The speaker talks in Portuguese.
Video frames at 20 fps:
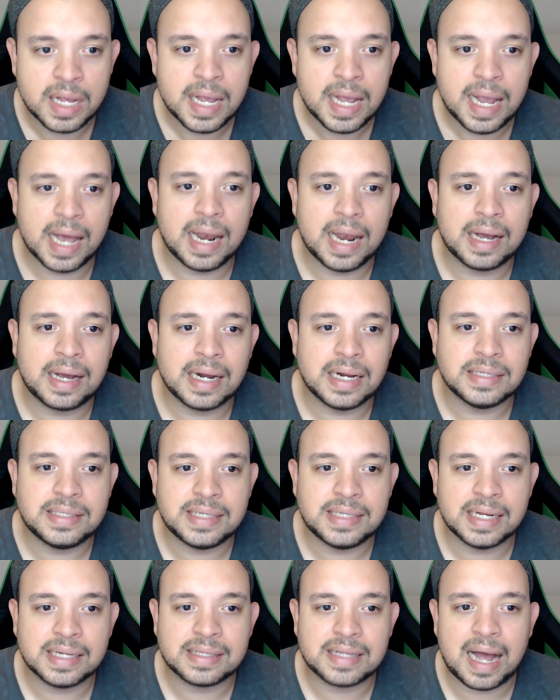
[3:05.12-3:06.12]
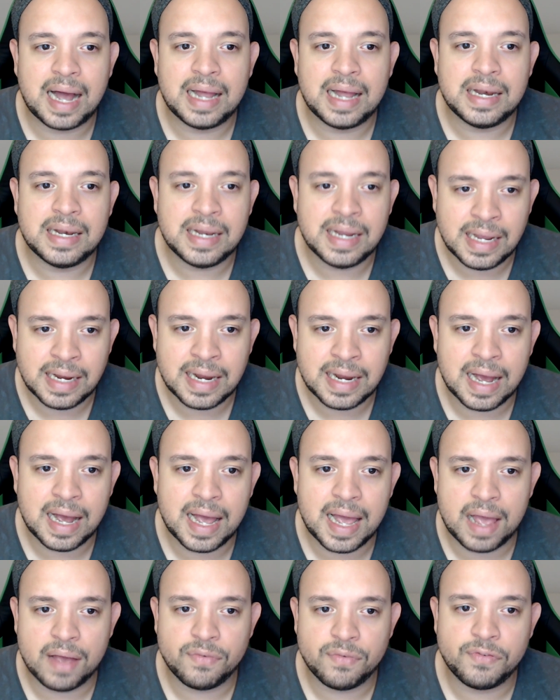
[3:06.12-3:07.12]
Ela acrescenta a linha
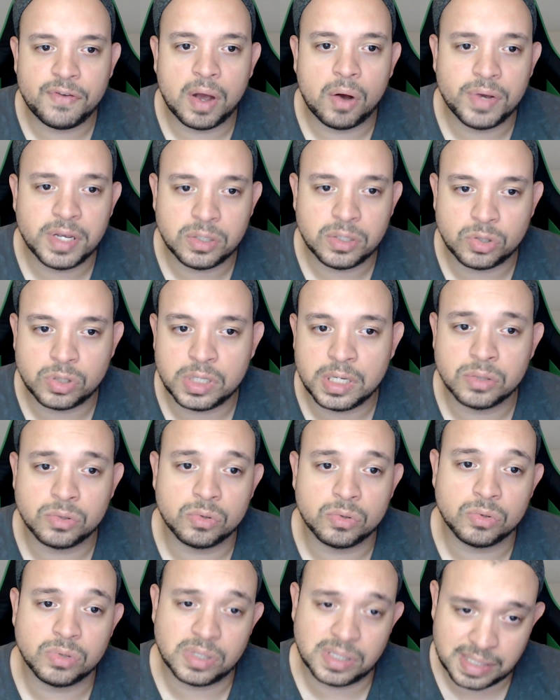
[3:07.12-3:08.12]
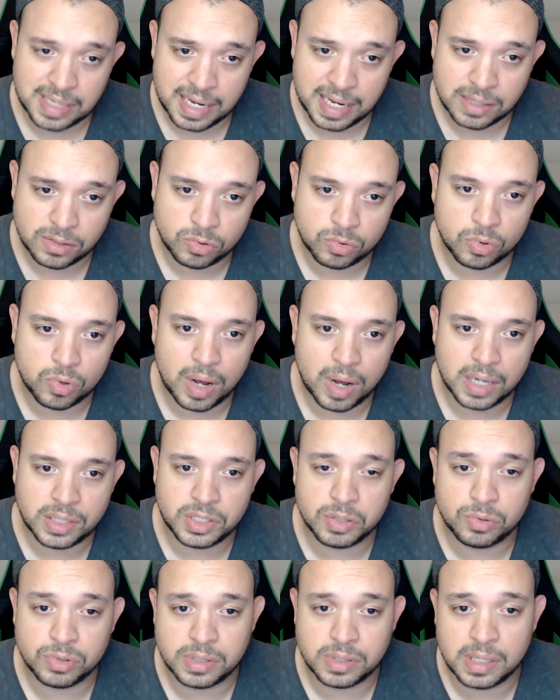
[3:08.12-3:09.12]
F ao inciso 6 do
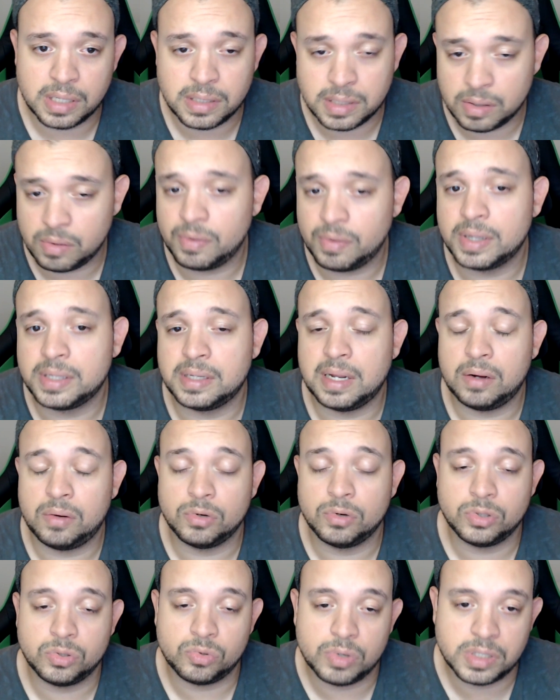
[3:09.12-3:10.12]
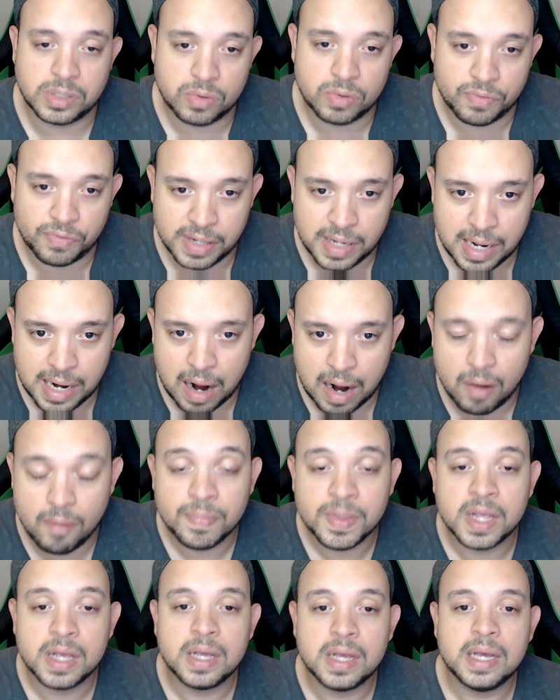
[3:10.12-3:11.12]
artigo 150 da Constituição
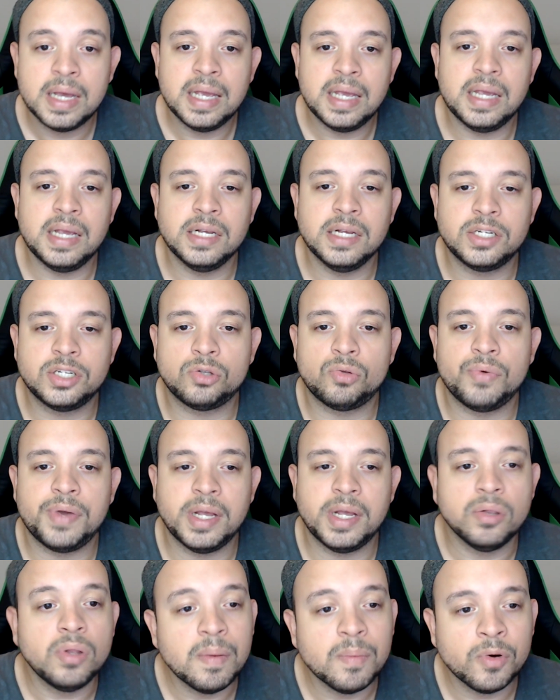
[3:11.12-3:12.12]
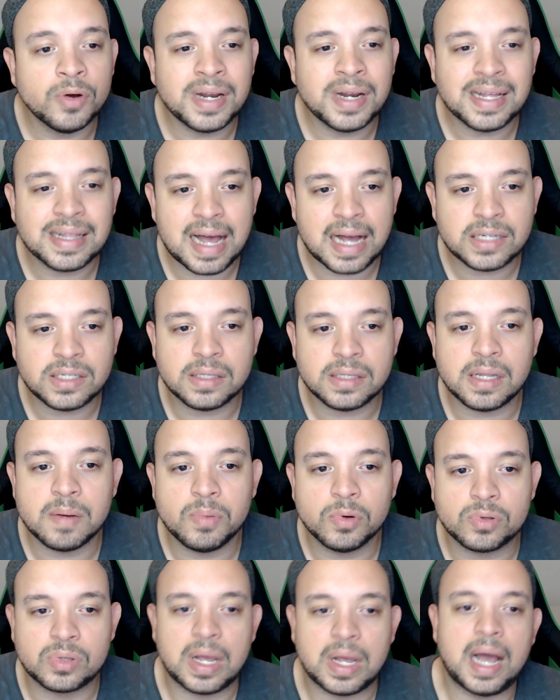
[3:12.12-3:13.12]
Federal instituindo imunidade
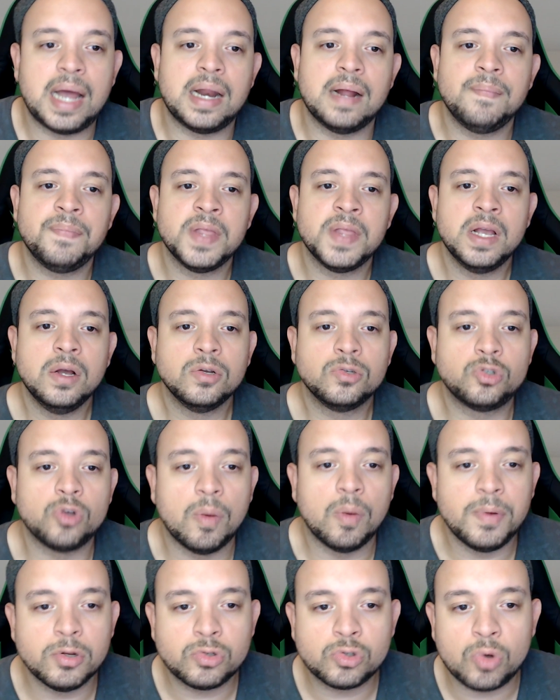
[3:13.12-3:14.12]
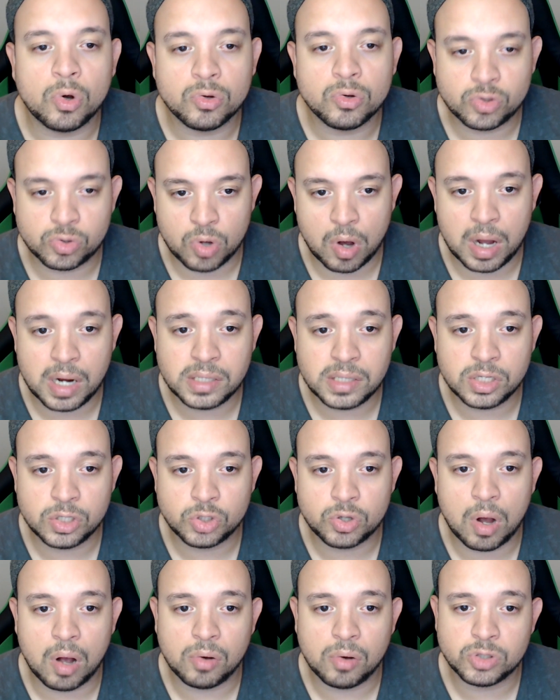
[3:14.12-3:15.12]
tributária sobre os consoles e
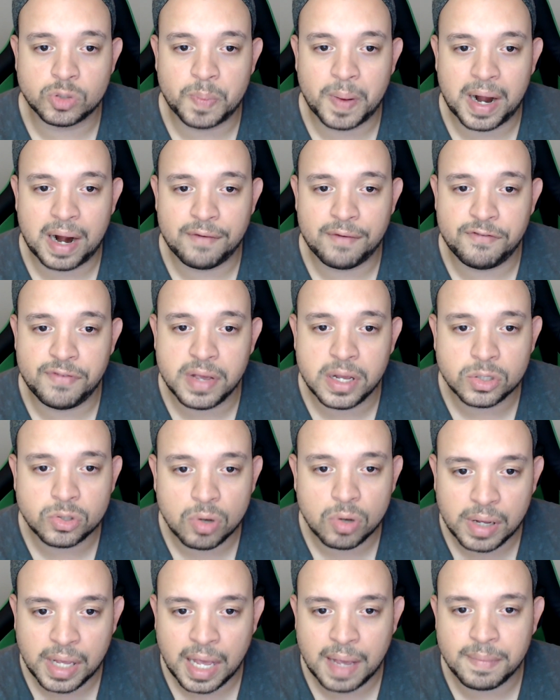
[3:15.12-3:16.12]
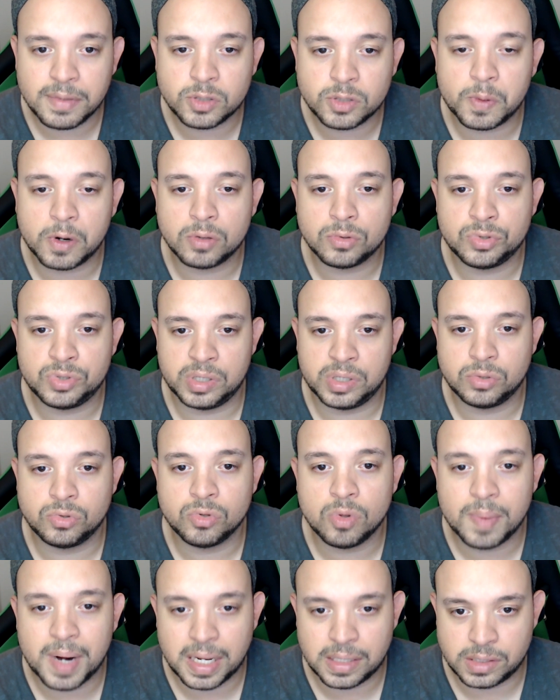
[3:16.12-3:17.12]
jogos para videogames produzidos
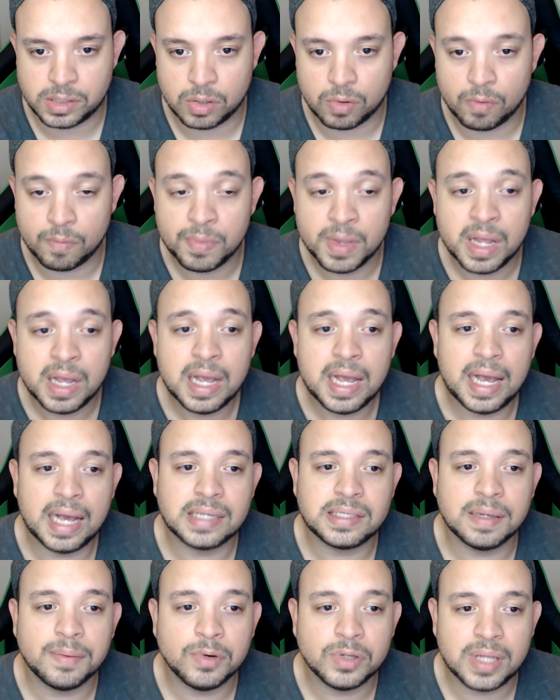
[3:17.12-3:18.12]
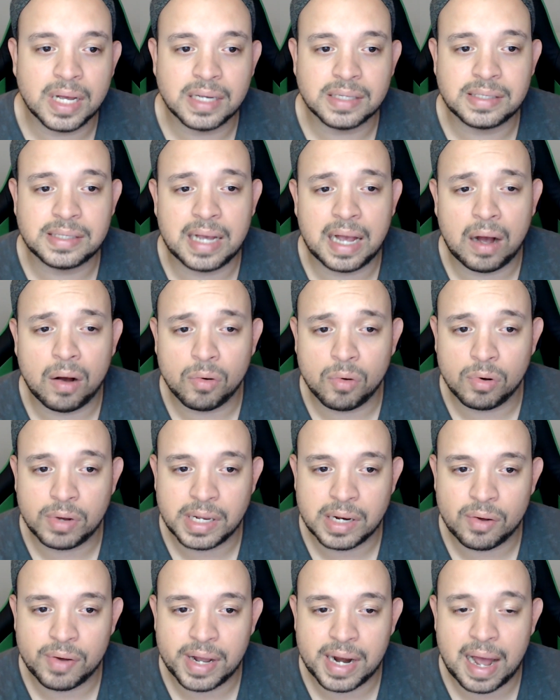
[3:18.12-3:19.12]
no Brasil. Essa mudança é algo
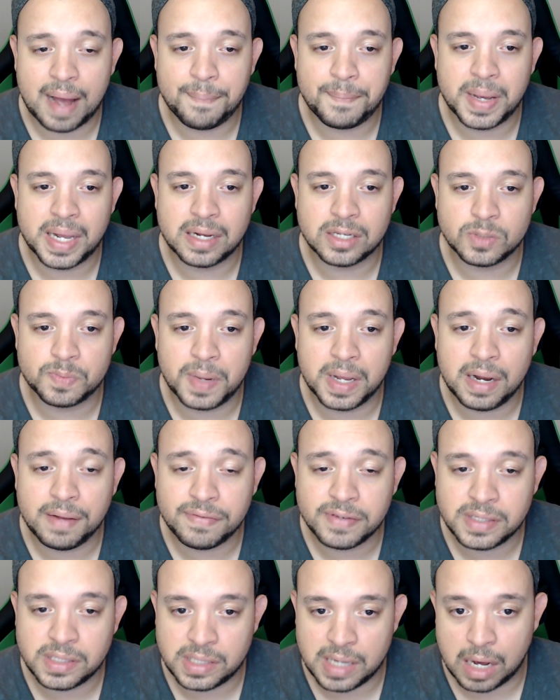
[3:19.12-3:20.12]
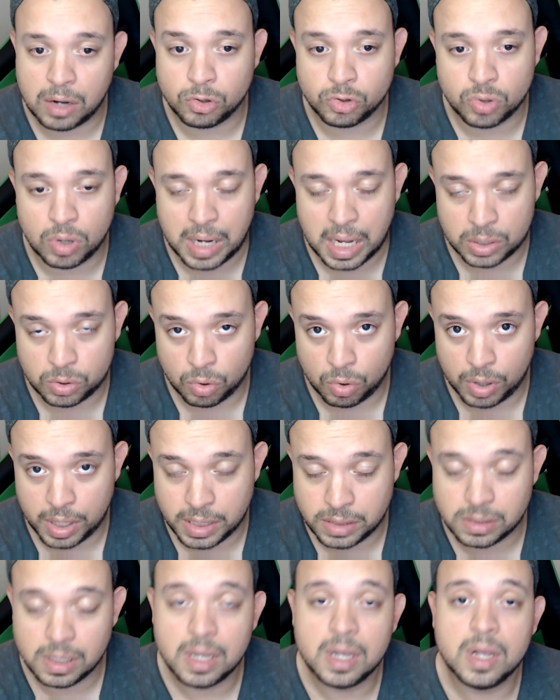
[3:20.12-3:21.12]
que não irá apenas beneficiar os
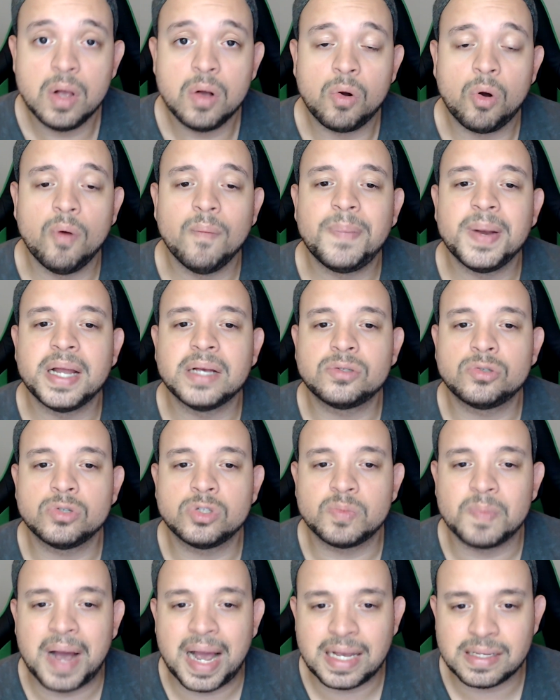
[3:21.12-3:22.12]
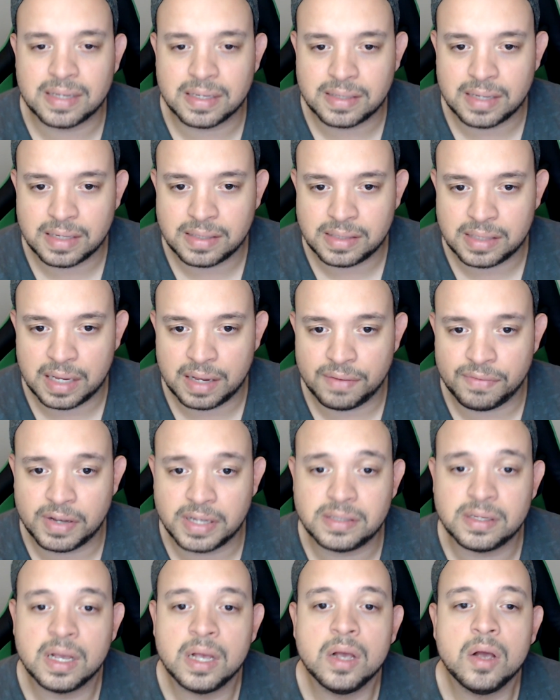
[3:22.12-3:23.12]
jogadores com preços mais
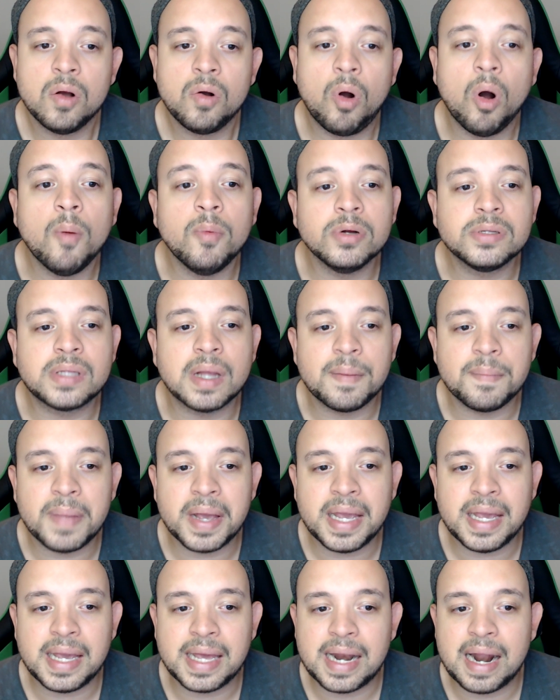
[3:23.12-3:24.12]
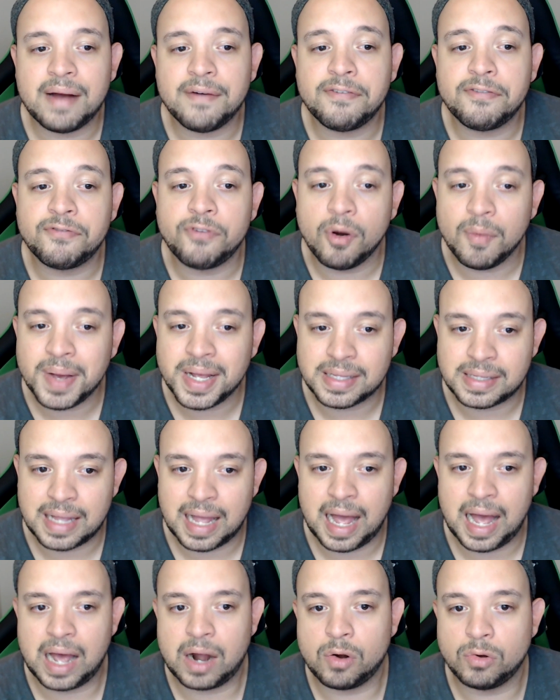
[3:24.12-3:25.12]
acessíveis, como também irá
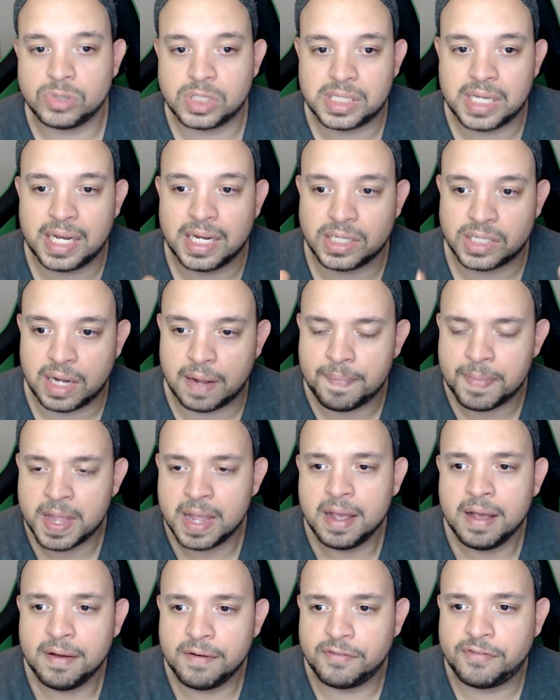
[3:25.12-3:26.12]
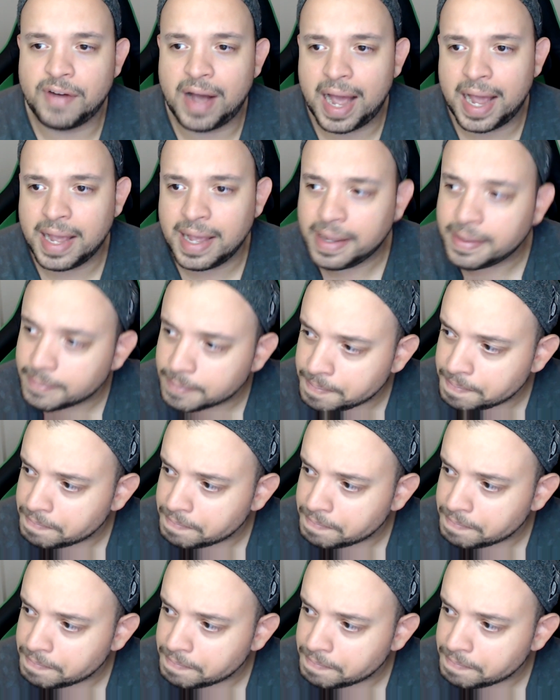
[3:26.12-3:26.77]
fomentar, ou seja, vai